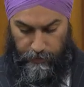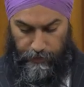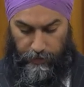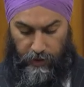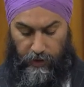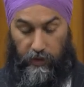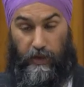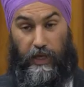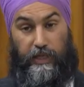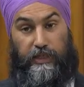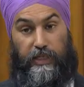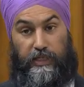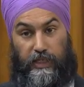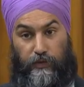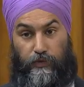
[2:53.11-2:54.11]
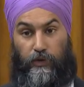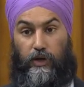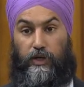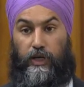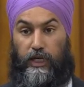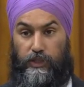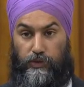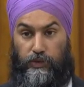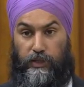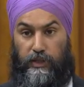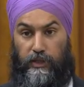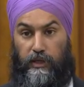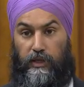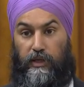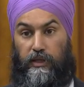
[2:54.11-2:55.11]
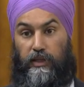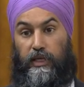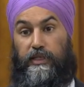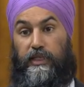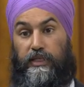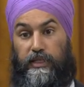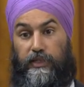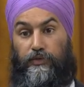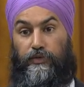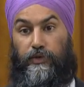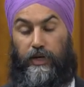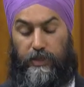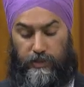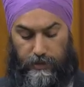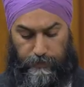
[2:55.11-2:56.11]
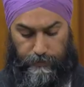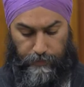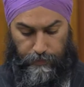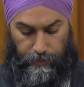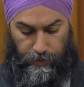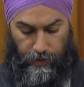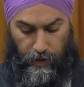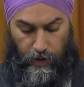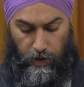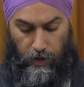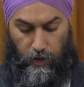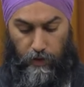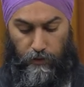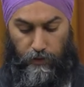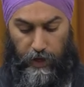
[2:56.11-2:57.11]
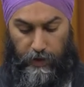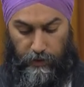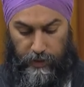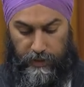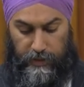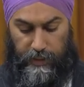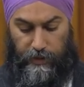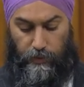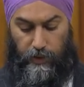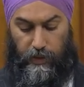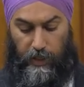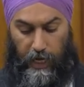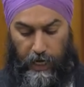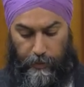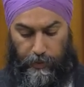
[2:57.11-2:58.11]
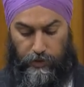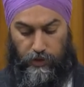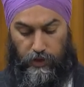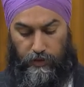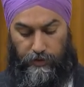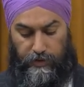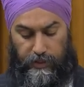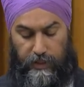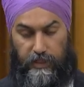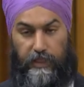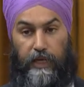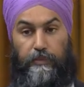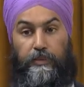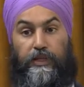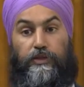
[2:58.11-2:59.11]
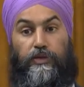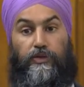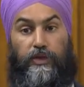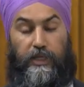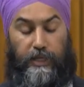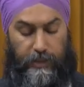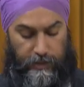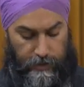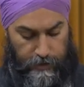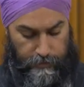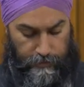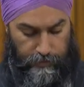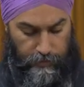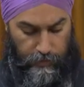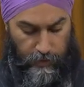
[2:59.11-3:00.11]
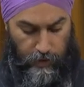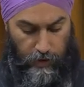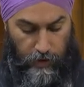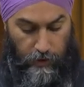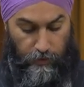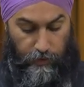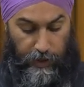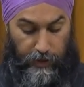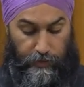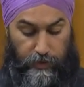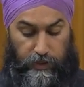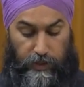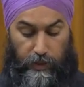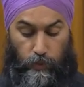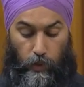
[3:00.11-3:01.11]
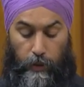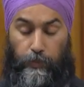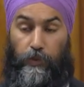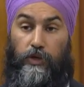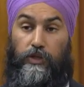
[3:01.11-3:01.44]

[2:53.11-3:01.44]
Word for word: nous devons les aider comme ils ont fait. Ils ont aidé notre pays, ils nous ont aidés. Les anciens combattants ont besoin de services fiables qui répondent à leurs besoins. Les